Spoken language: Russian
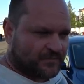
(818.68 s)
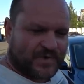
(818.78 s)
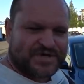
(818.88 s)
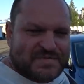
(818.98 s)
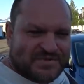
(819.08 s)

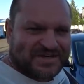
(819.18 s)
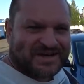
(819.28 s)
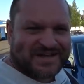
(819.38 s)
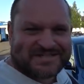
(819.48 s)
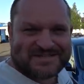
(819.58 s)
Почему
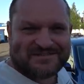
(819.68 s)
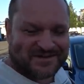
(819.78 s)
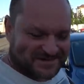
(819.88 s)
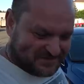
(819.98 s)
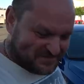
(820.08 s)
такая
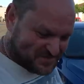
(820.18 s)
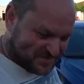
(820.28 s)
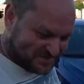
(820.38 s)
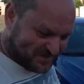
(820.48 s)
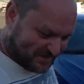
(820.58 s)
цифра, это
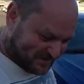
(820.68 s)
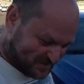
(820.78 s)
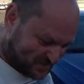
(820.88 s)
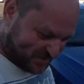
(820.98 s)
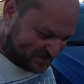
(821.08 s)
вообще отдельная
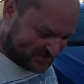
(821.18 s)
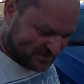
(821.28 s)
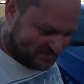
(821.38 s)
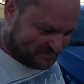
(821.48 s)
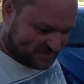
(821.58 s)
история. На
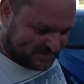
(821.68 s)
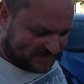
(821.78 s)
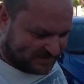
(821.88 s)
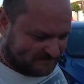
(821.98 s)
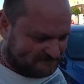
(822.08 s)
самом
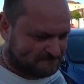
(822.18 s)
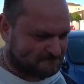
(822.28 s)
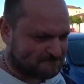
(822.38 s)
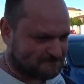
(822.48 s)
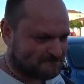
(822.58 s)
деле
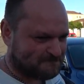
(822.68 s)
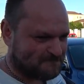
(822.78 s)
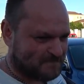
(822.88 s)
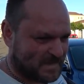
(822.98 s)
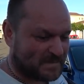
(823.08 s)

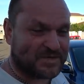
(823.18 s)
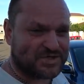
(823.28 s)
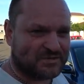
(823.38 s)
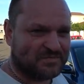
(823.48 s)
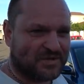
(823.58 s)

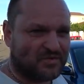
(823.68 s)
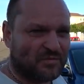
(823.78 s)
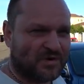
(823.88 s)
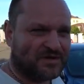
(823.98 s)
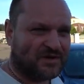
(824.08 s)
Машина была
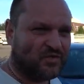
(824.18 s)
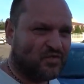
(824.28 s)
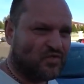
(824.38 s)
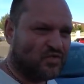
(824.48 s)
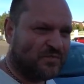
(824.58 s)
куплена
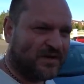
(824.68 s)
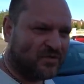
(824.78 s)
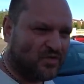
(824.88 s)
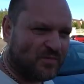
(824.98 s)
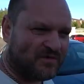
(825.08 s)
у
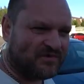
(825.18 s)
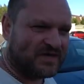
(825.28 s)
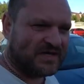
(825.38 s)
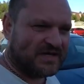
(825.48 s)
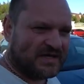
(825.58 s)
перекупов.
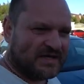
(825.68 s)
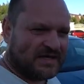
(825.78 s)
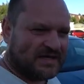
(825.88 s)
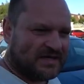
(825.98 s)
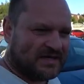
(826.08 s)

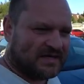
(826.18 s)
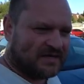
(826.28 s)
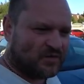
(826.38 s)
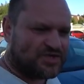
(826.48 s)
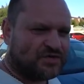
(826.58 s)

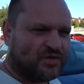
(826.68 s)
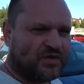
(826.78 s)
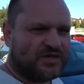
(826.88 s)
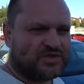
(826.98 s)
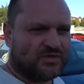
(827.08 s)
Э, очень
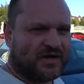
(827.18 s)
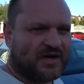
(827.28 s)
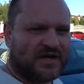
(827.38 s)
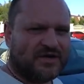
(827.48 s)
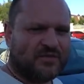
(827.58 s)
долгая история,
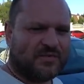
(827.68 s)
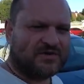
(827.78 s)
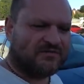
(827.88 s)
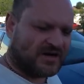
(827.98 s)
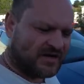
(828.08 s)
как они ее
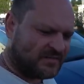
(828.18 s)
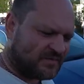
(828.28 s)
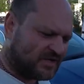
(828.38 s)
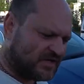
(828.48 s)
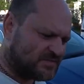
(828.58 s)
продавали. Они
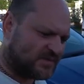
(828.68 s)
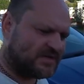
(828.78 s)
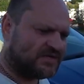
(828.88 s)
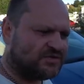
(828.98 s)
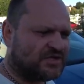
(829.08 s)
пытались
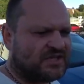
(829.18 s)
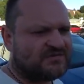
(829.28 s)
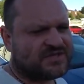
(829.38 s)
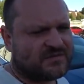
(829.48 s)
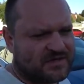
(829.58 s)
продать ее на
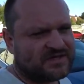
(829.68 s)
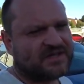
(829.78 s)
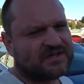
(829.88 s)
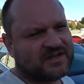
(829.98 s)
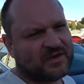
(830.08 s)
киевском
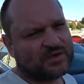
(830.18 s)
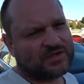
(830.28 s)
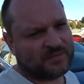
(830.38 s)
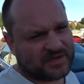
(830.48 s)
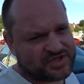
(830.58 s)
рынке, на
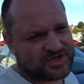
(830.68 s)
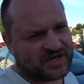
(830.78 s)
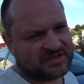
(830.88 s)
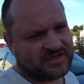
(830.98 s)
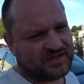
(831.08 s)
какой-то
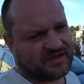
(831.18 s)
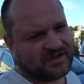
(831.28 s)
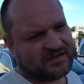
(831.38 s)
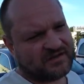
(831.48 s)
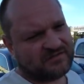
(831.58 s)

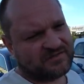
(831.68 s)
площадке.